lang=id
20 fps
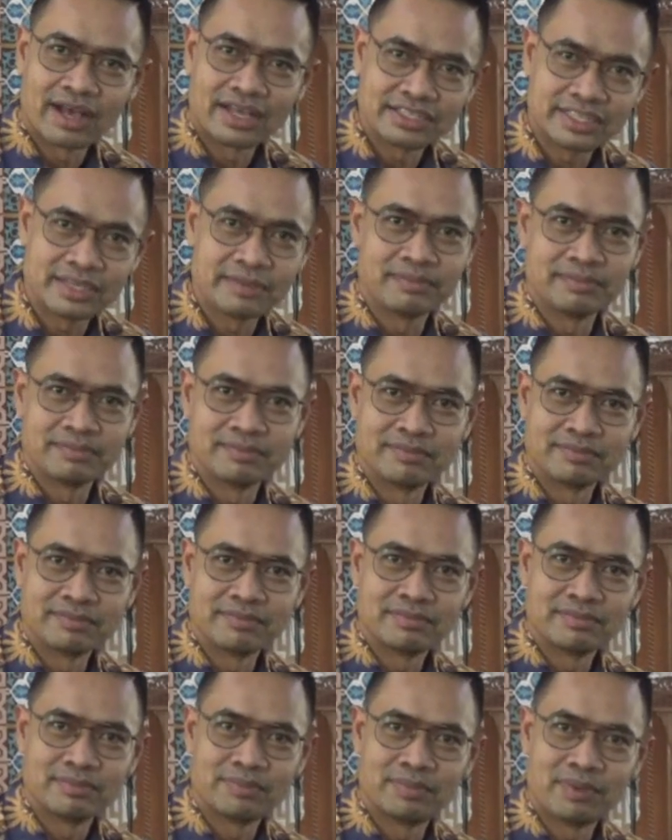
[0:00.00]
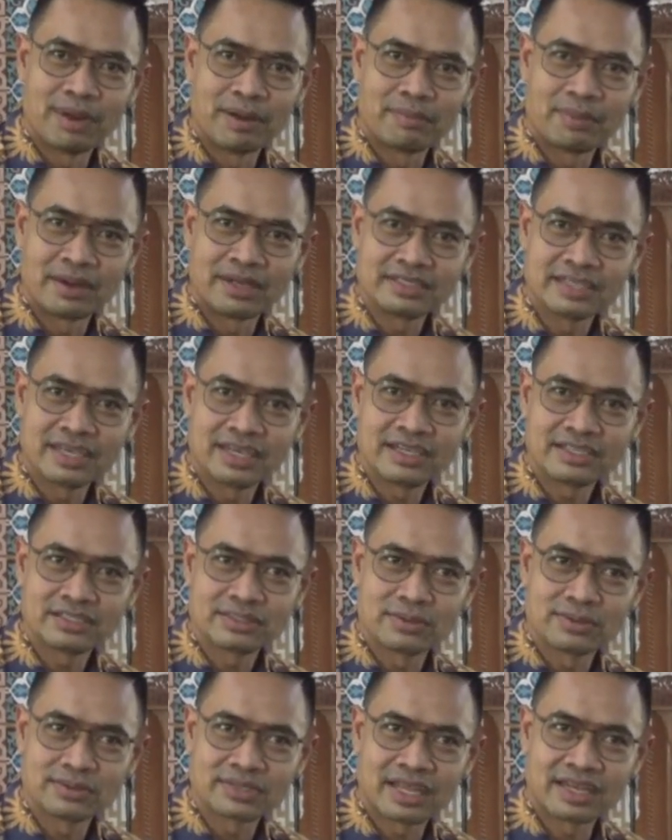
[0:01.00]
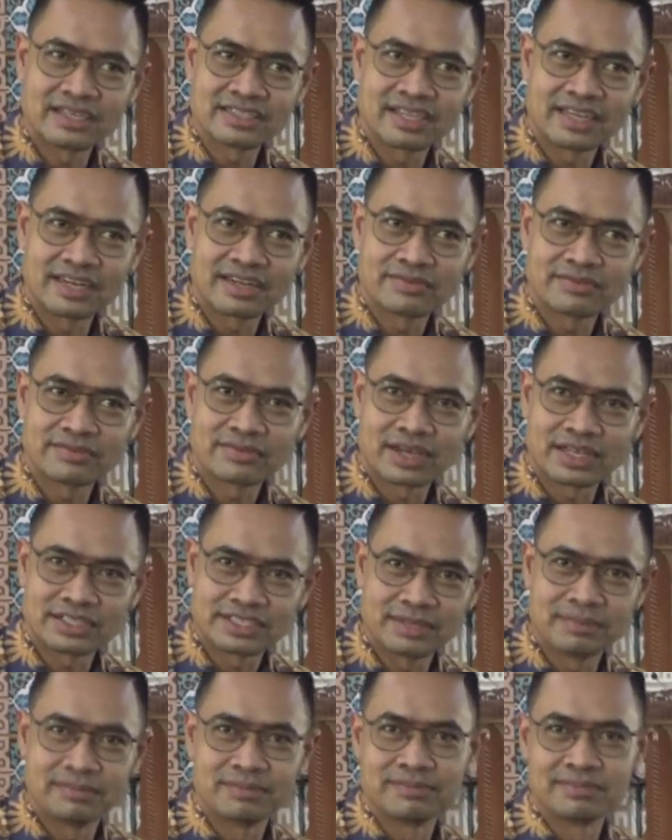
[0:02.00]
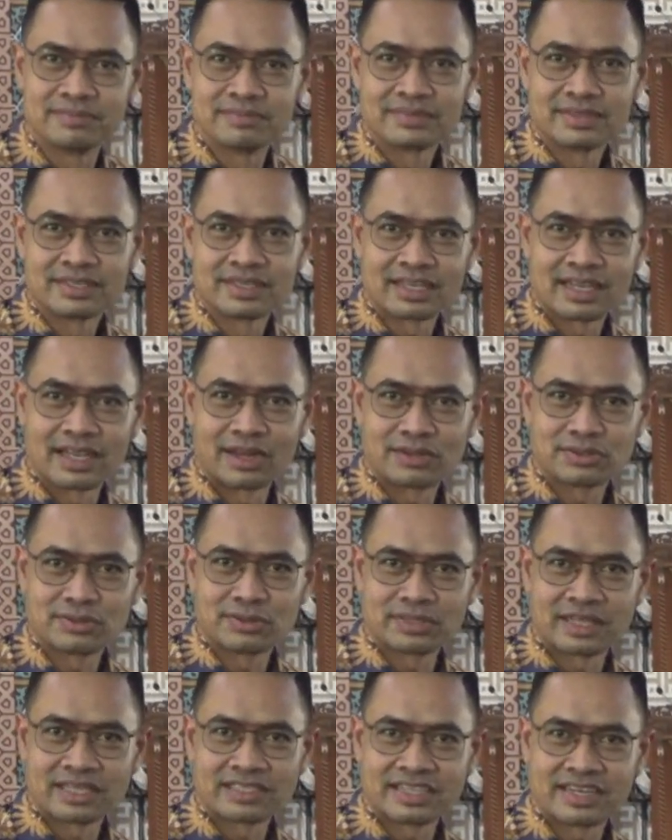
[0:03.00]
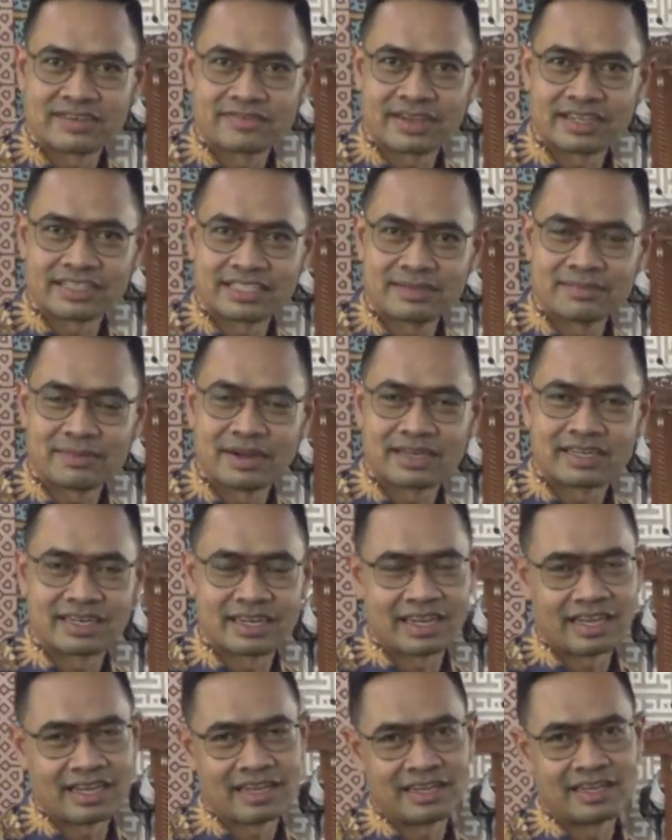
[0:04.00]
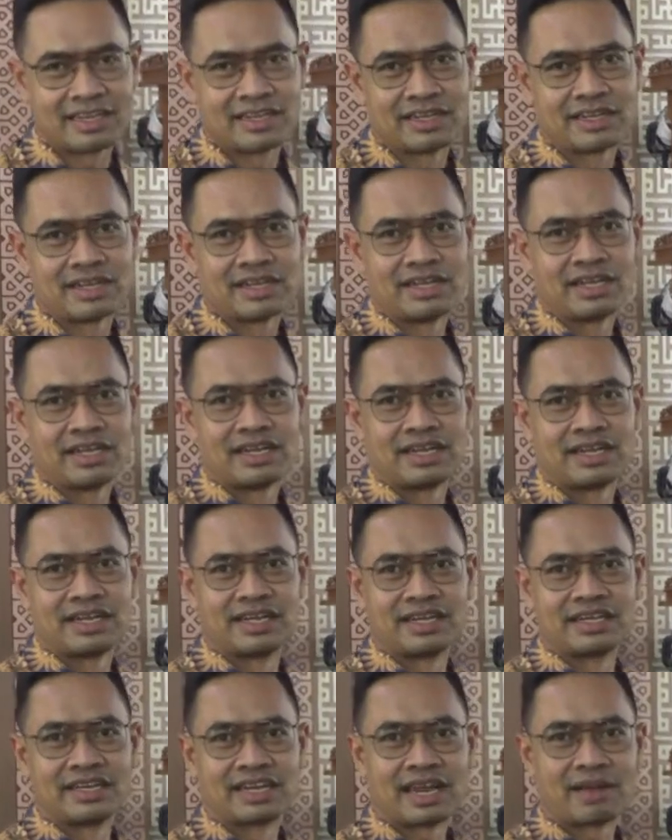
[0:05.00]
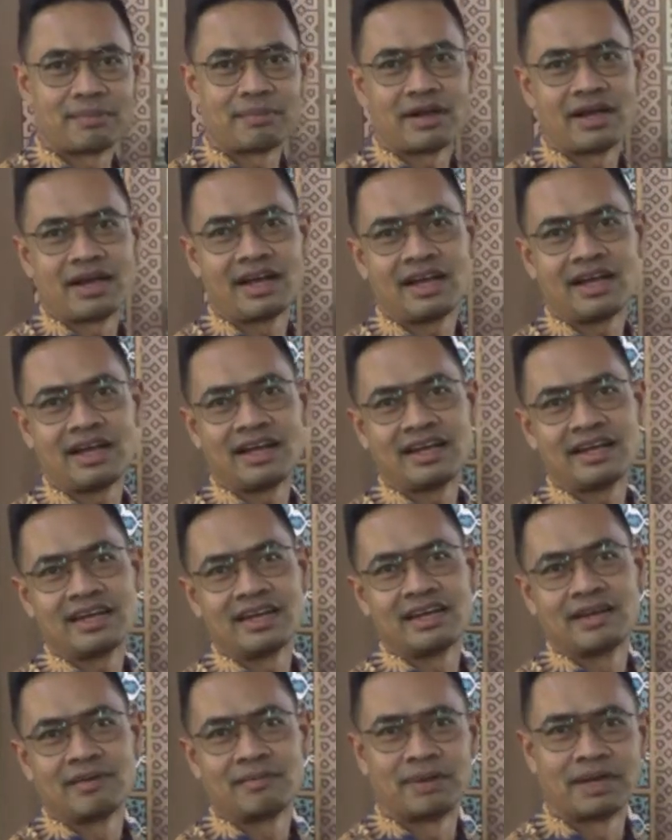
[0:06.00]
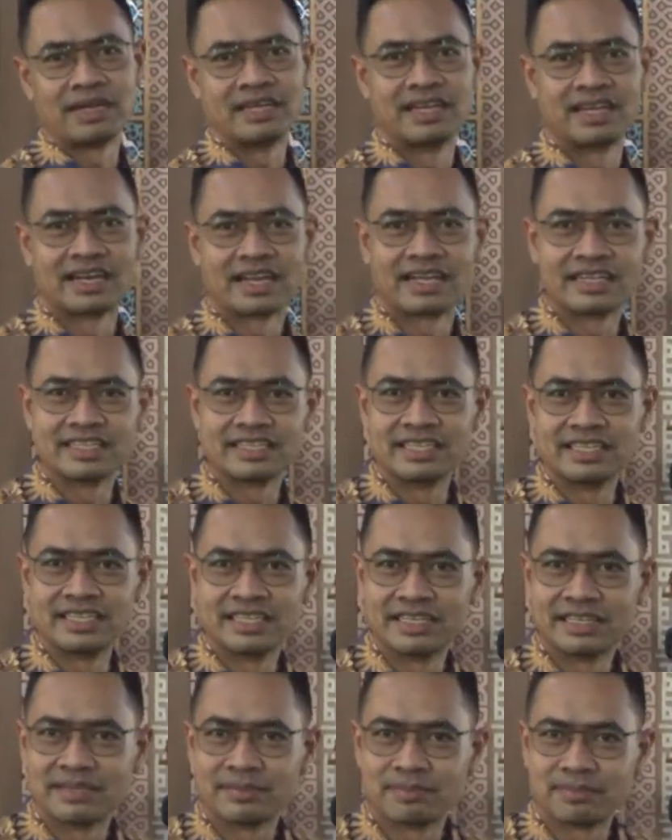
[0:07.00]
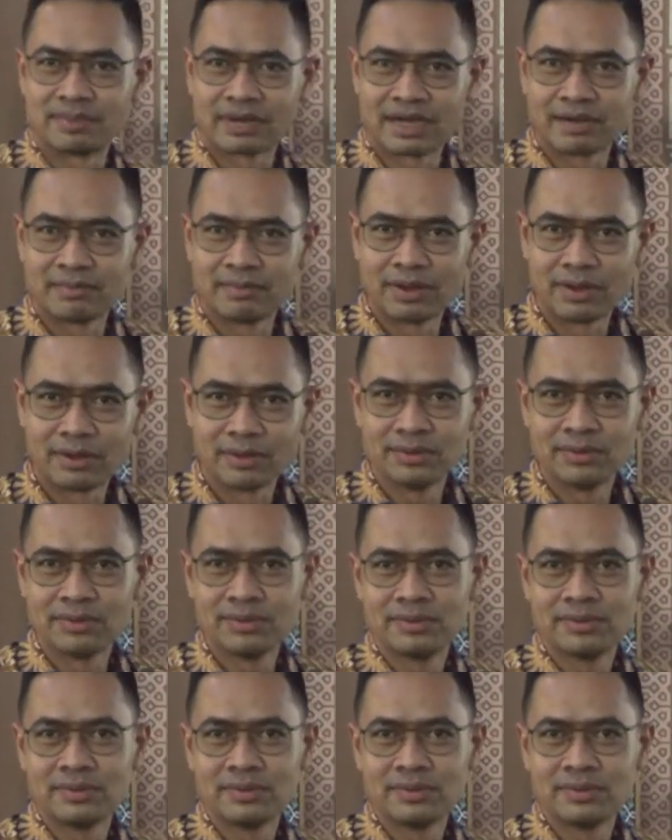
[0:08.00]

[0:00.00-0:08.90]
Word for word: Hasim bapaknya Sultan Sarif Kasim kalau Sultan Sarif Kasim adalah e, nama bandara di Pekanbaru